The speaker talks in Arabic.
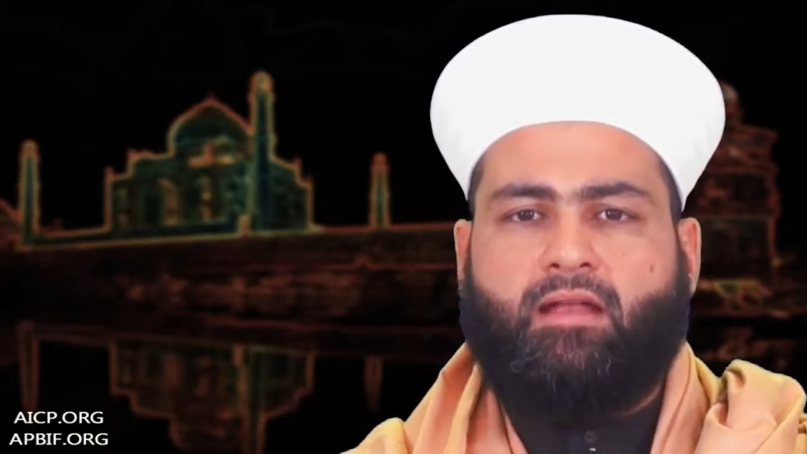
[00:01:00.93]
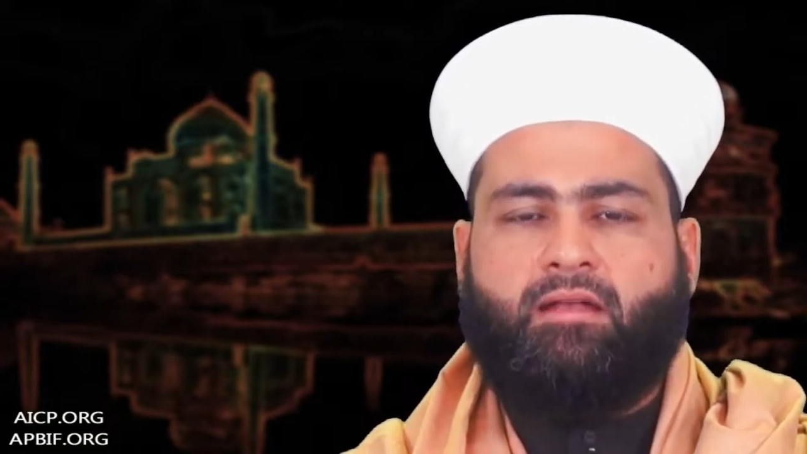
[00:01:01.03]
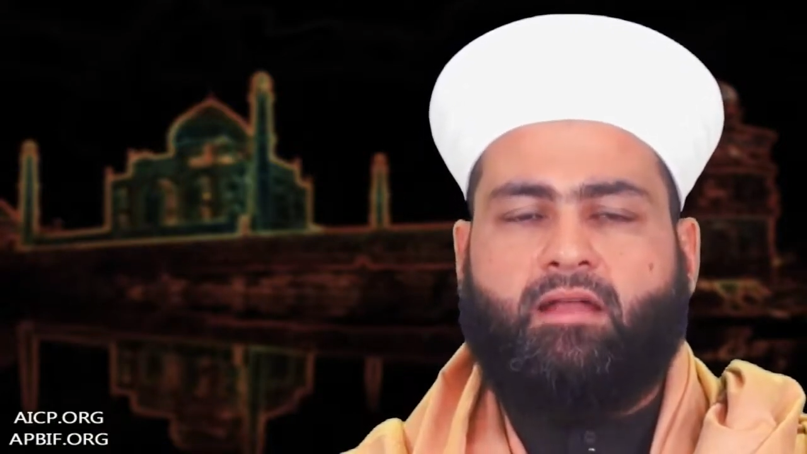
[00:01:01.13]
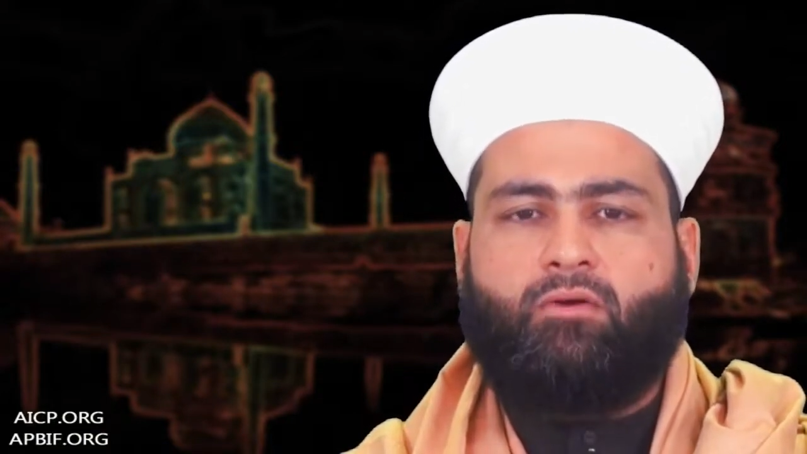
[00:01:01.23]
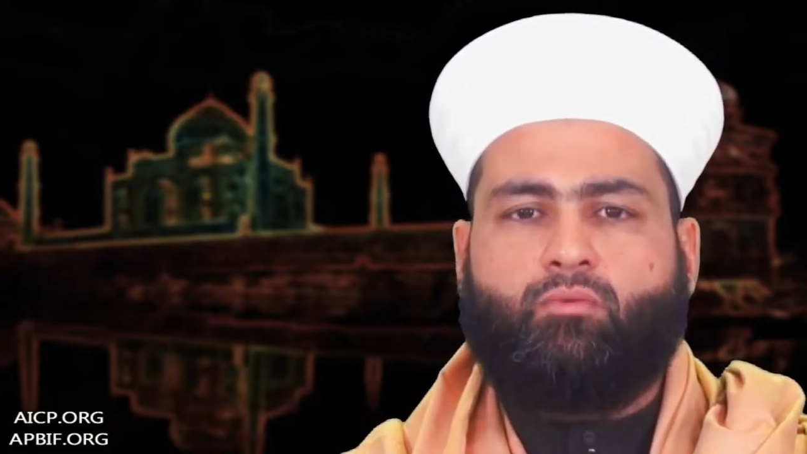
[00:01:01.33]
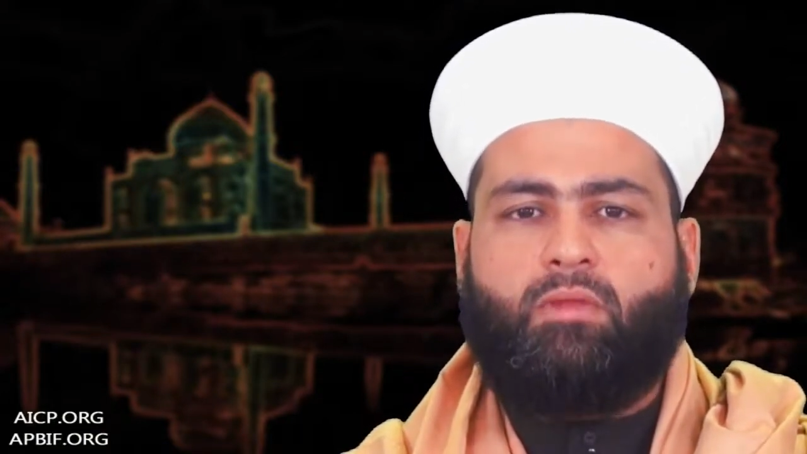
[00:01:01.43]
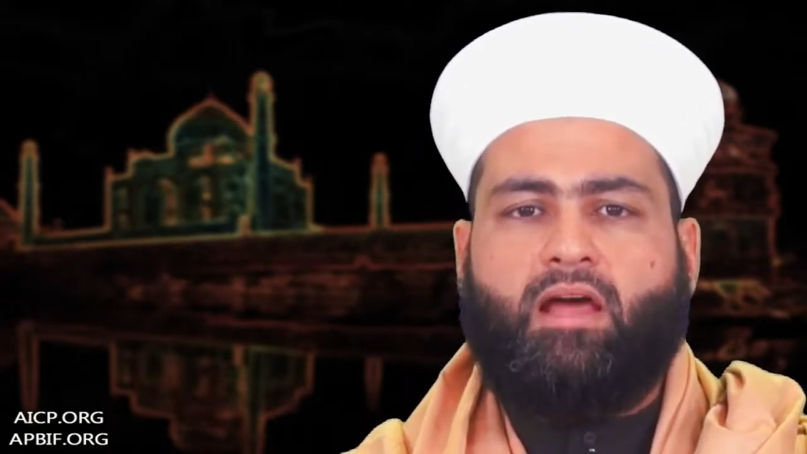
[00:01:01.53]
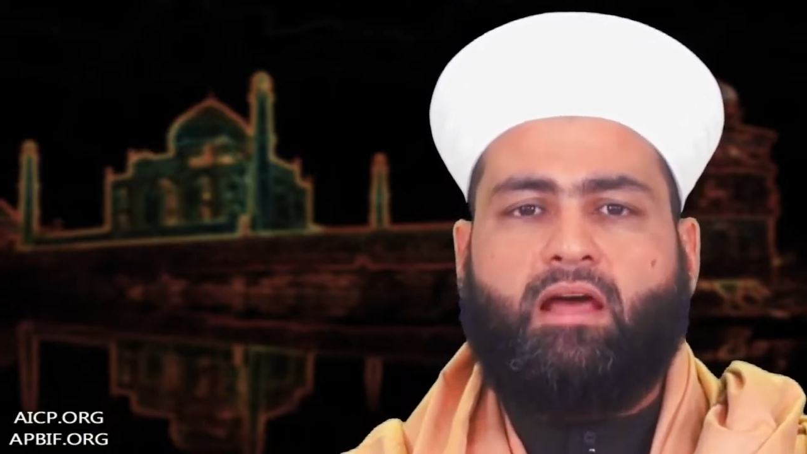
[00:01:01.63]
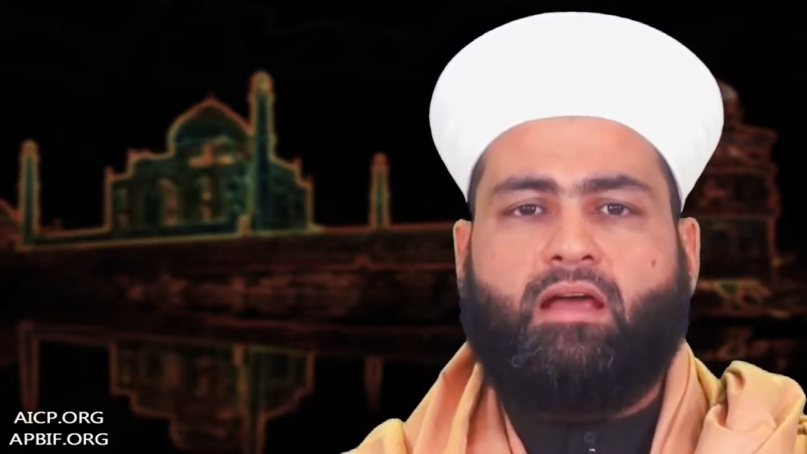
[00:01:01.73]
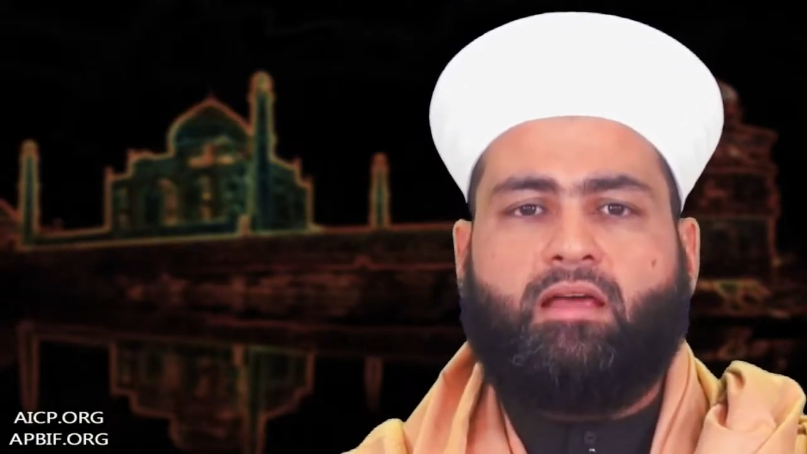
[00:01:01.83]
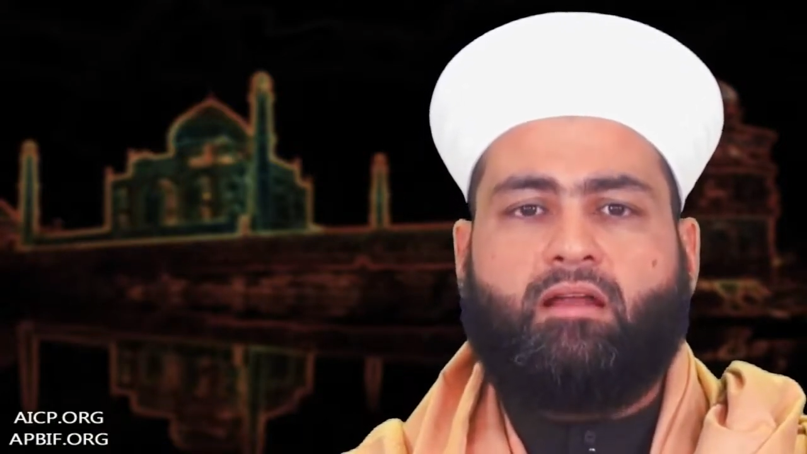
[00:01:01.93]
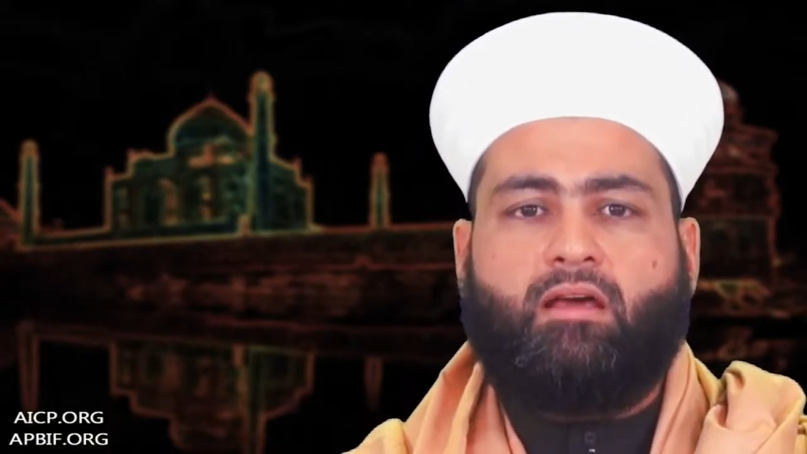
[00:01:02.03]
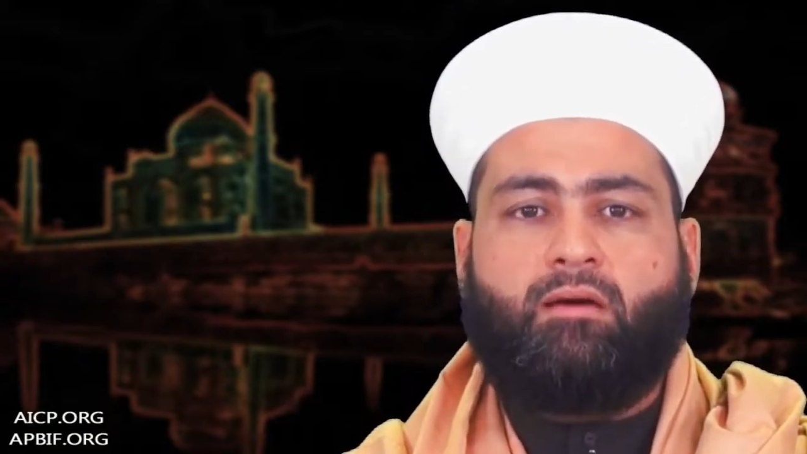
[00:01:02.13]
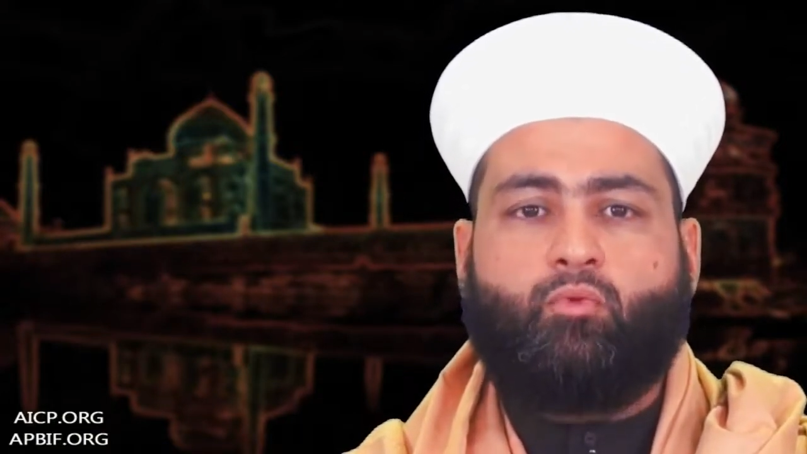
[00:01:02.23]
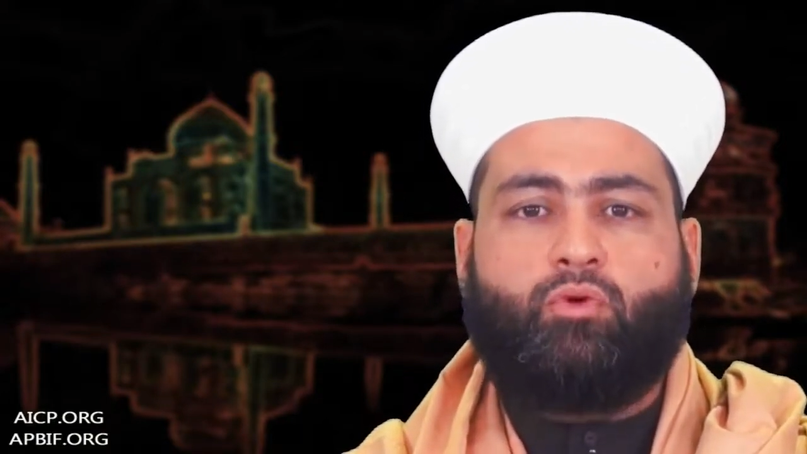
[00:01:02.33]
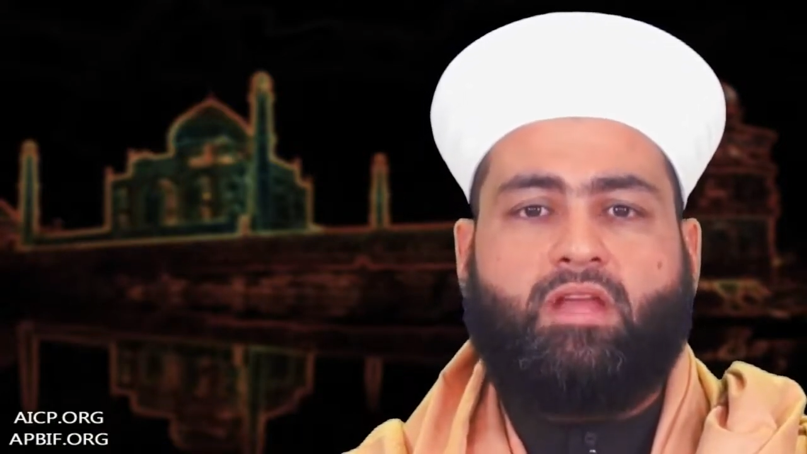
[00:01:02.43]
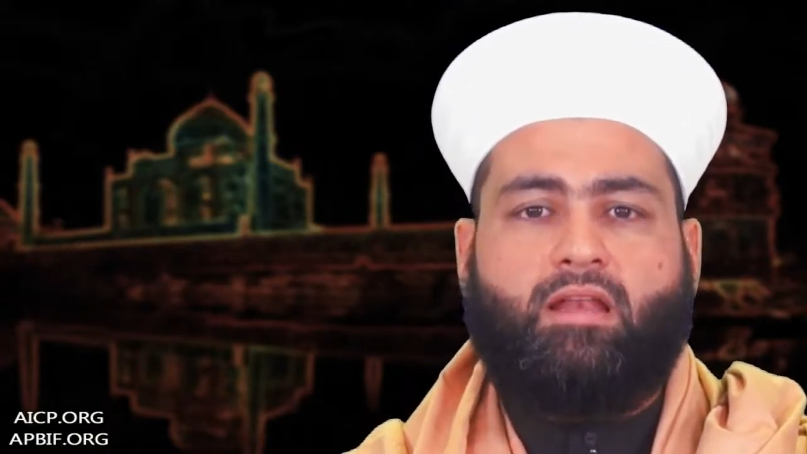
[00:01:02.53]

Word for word: أنهم لا يرحمون